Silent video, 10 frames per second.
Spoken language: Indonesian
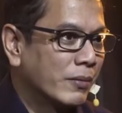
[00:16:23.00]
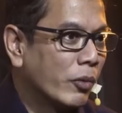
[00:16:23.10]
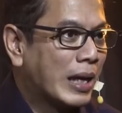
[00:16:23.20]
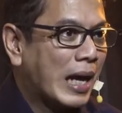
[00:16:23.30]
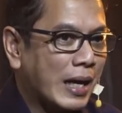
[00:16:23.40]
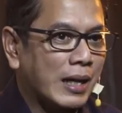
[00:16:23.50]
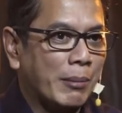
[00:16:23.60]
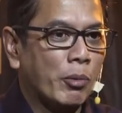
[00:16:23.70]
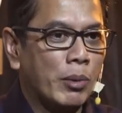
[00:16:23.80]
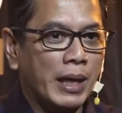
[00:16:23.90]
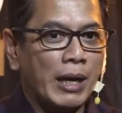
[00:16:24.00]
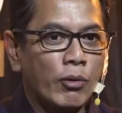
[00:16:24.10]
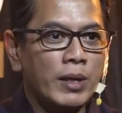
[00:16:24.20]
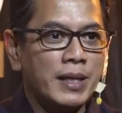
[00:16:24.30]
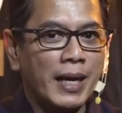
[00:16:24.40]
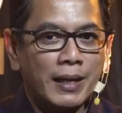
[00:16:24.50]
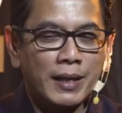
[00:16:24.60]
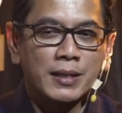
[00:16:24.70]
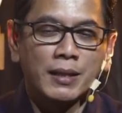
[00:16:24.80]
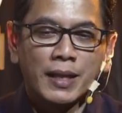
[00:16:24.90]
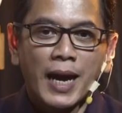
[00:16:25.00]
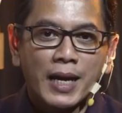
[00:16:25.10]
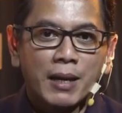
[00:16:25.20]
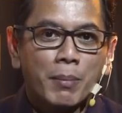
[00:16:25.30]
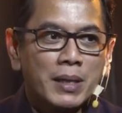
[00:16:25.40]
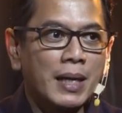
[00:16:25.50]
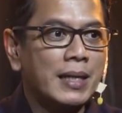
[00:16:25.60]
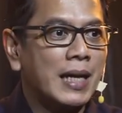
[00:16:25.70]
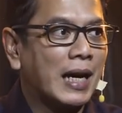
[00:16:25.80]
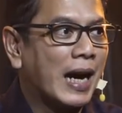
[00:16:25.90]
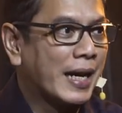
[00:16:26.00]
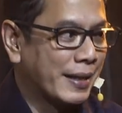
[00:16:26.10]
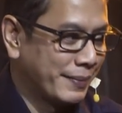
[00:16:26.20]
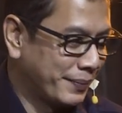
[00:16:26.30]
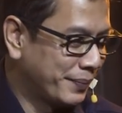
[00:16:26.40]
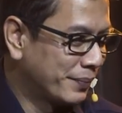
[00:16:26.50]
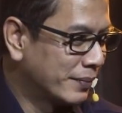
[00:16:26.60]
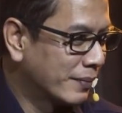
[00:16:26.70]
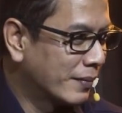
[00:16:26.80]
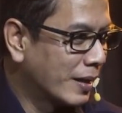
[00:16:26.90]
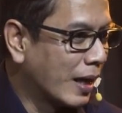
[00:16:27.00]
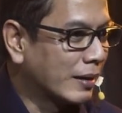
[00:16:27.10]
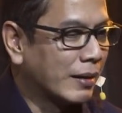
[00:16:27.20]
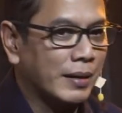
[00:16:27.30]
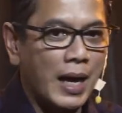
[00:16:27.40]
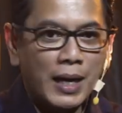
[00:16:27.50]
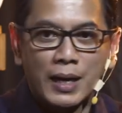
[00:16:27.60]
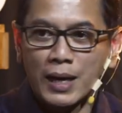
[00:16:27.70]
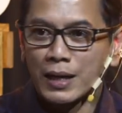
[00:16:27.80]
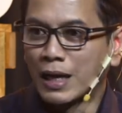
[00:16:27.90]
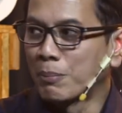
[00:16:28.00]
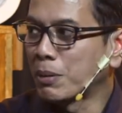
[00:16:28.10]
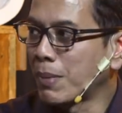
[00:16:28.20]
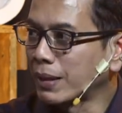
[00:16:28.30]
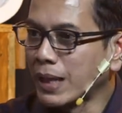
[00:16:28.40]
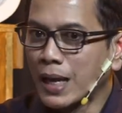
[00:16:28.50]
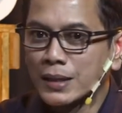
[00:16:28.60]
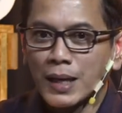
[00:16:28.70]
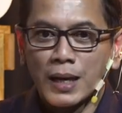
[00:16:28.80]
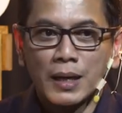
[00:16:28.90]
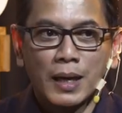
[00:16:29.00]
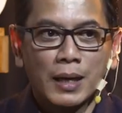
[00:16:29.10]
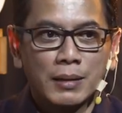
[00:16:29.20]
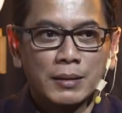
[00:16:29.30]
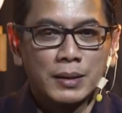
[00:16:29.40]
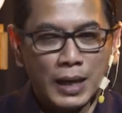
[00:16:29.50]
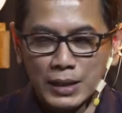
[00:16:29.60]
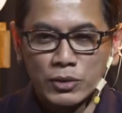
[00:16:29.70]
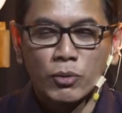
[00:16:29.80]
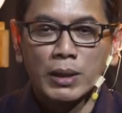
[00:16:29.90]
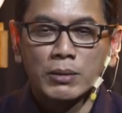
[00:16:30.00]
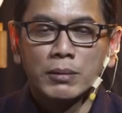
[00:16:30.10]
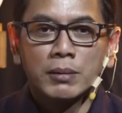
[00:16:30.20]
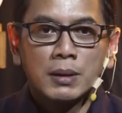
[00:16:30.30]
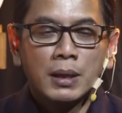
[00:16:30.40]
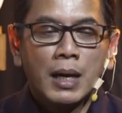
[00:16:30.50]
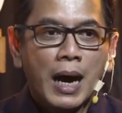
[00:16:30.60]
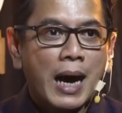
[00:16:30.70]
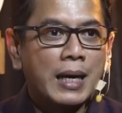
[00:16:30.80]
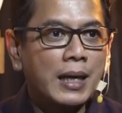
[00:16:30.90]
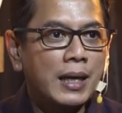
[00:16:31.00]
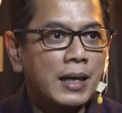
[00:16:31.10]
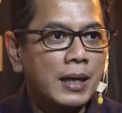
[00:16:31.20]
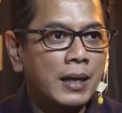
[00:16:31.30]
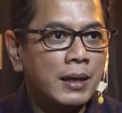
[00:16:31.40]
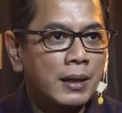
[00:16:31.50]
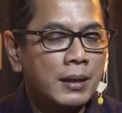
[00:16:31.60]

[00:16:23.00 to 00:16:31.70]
wilayah Republik Indonesia yang kita cintai ini bisa dijagain dengan tentara, dengan perbatasan, dengan segala sesuatu. Hari ini